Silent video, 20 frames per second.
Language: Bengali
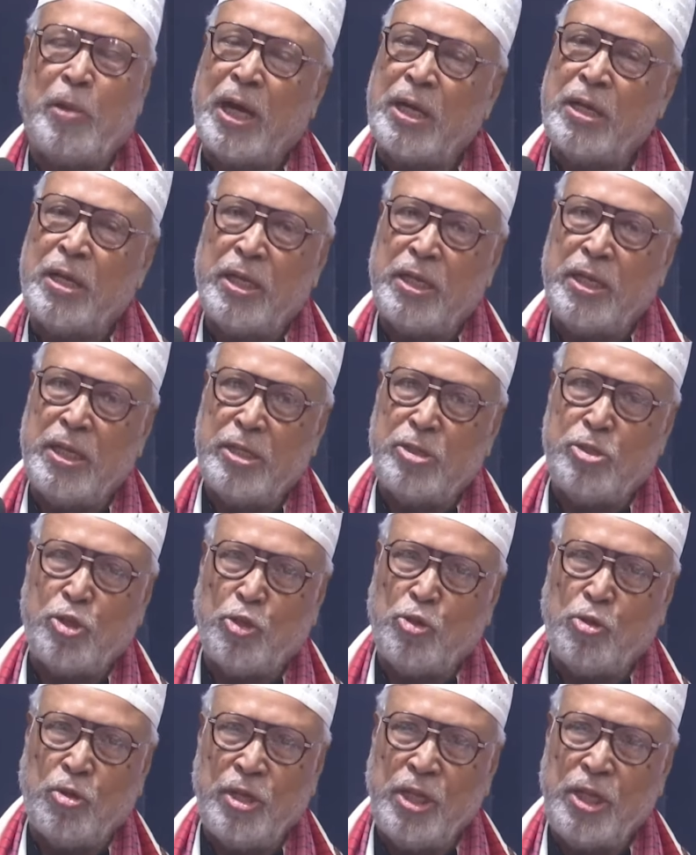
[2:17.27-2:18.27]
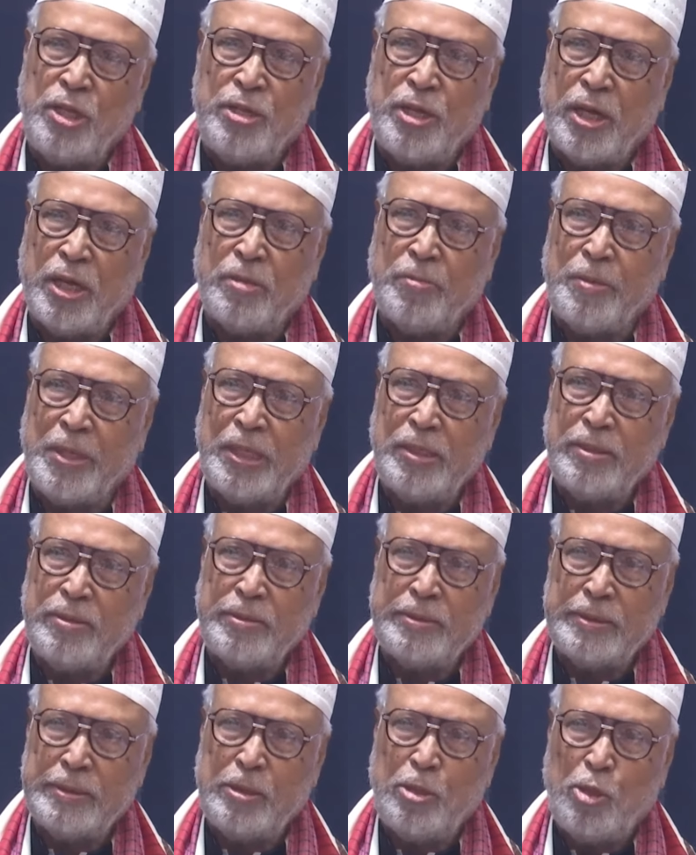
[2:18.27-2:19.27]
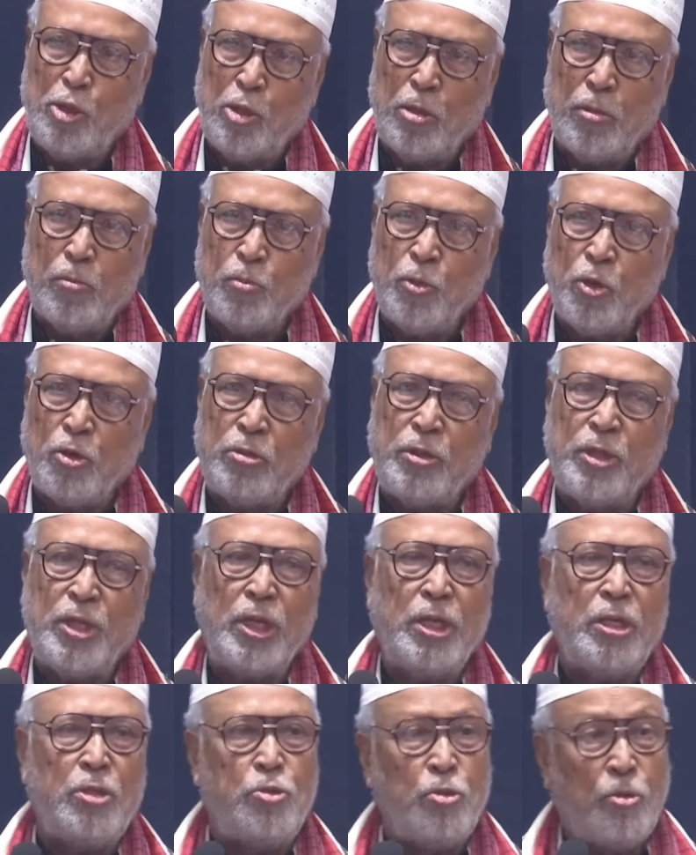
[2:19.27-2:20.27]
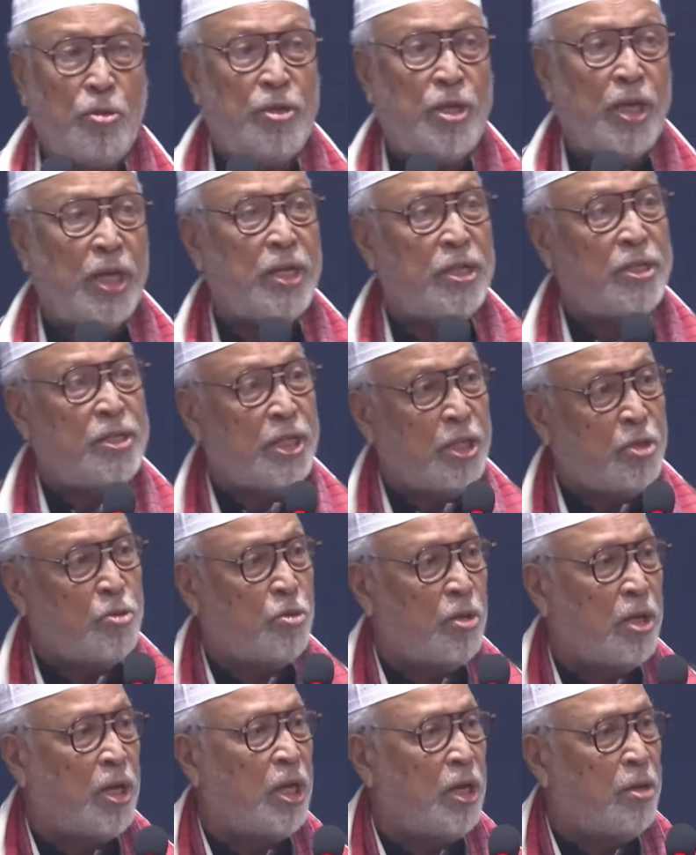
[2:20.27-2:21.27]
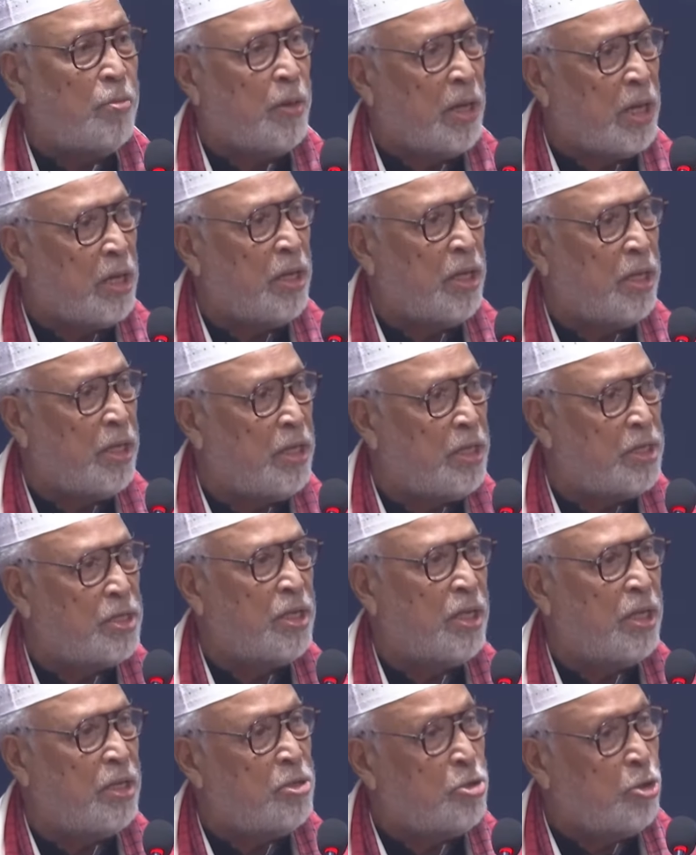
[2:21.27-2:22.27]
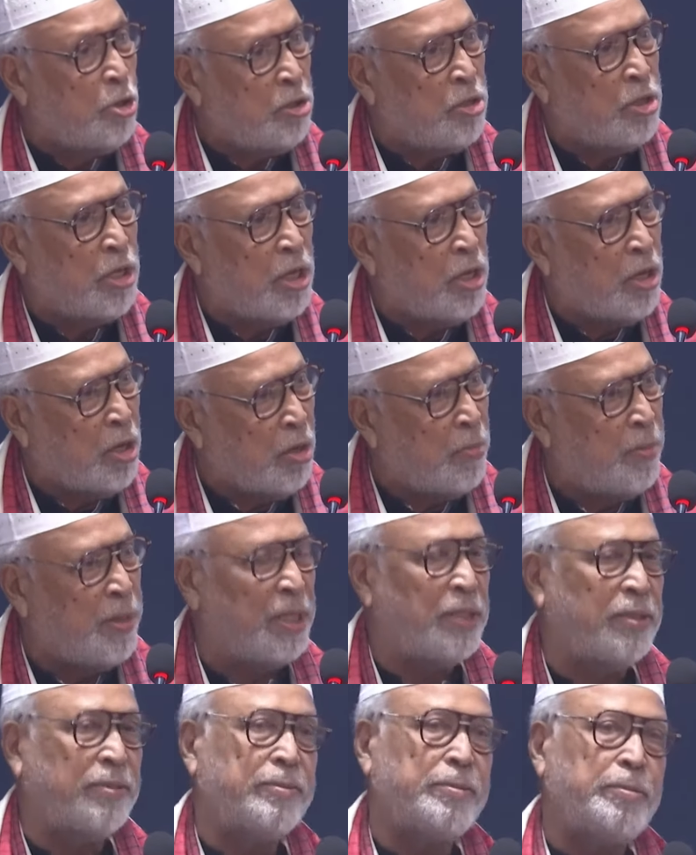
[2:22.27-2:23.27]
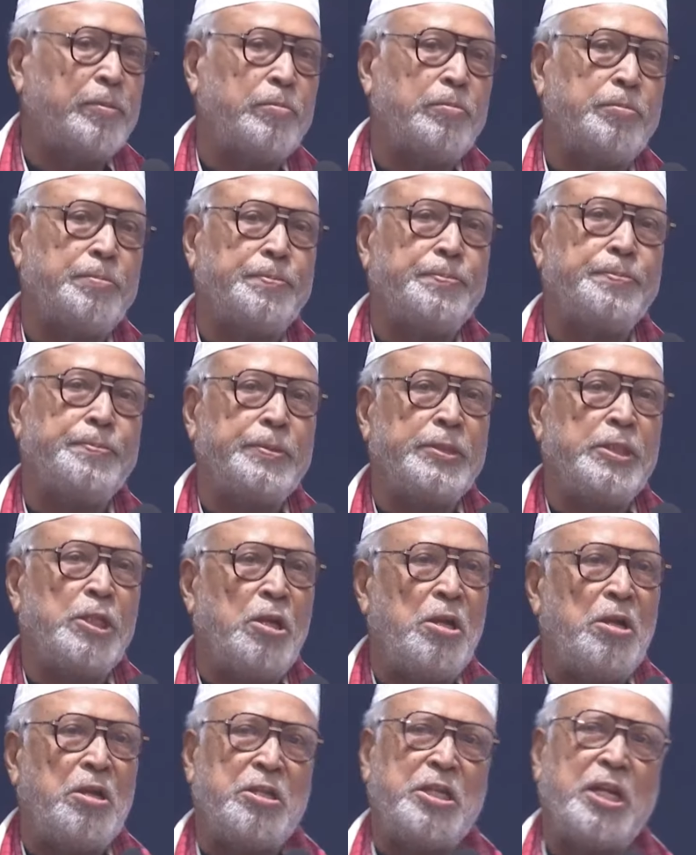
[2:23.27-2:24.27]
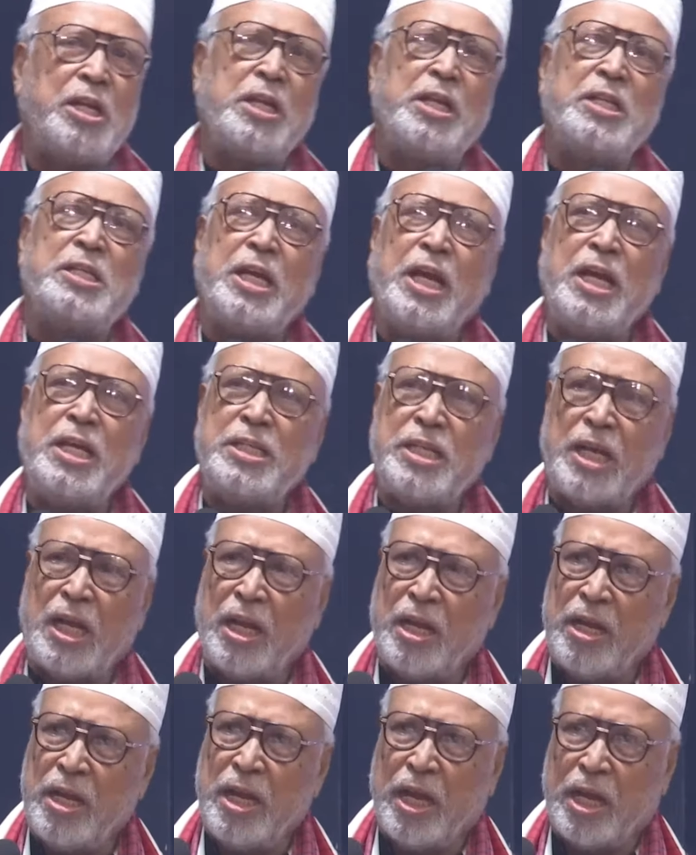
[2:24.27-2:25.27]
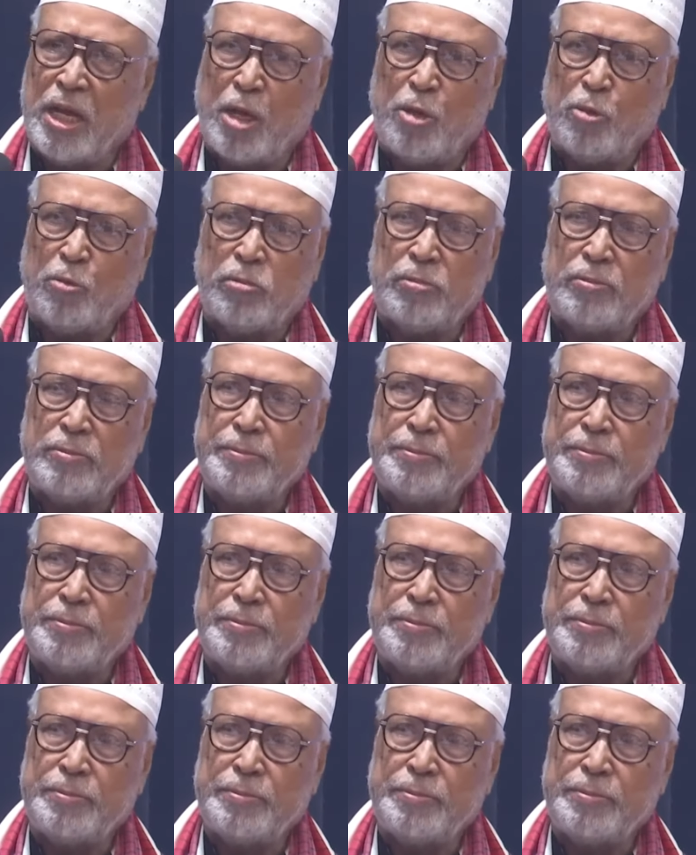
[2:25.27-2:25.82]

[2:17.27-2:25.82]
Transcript: বাংলাদেশ যতদিন থাকবে মুক্তি যুদ্ধের চেতনায় বাংলাদেশকে চলতে হবে সেটা যেই চালান না কেন